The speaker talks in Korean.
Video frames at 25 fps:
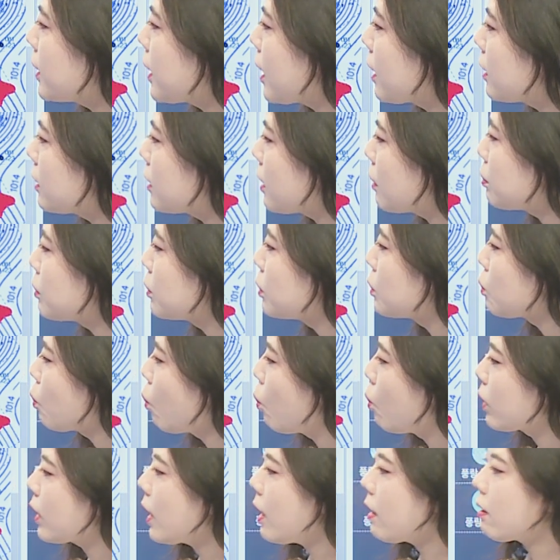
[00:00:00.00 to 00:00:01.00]
자리 잡은
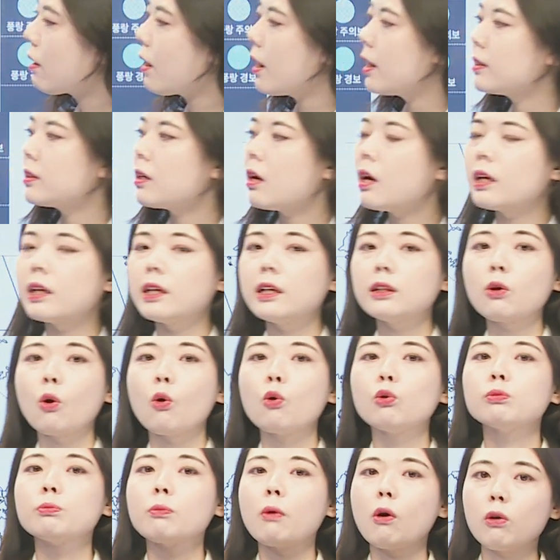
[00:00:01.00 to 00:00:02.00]
고기압과의 사이
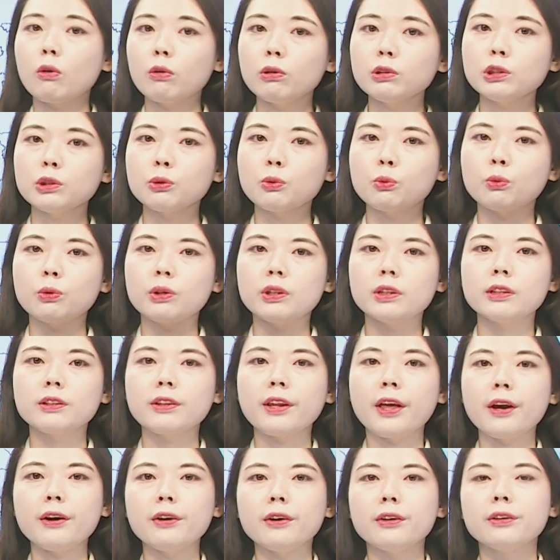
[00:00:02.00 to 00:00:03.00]
더욱 멀어지고
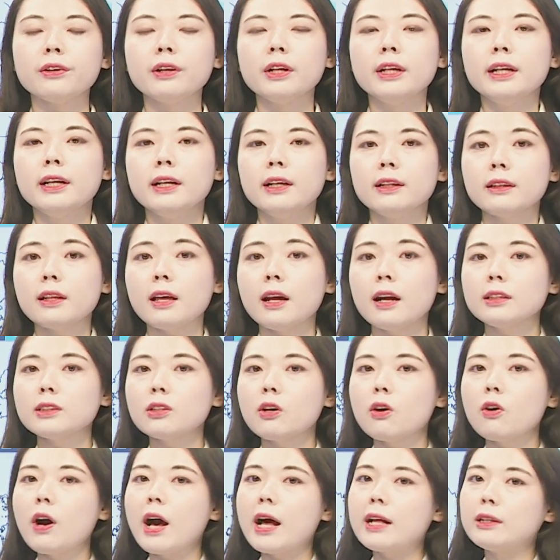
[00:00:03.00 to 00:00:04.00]
있는데요.
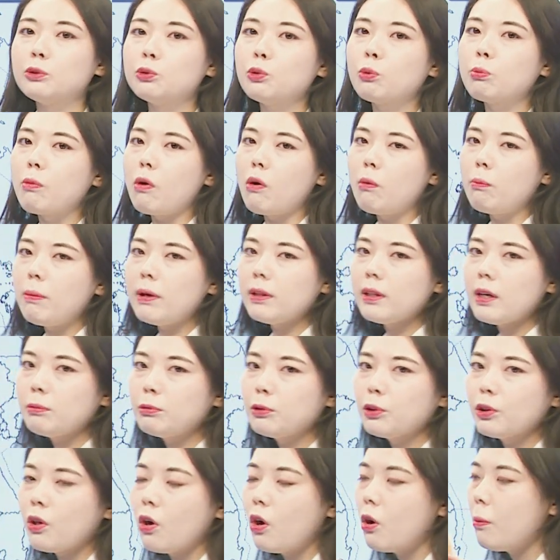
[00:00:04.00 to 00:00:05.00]
따라서 안쪽
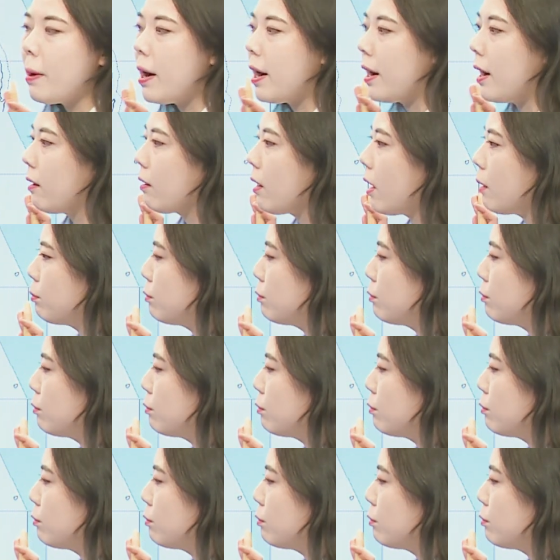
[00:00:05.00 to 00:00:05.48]
먼바다부터 바람과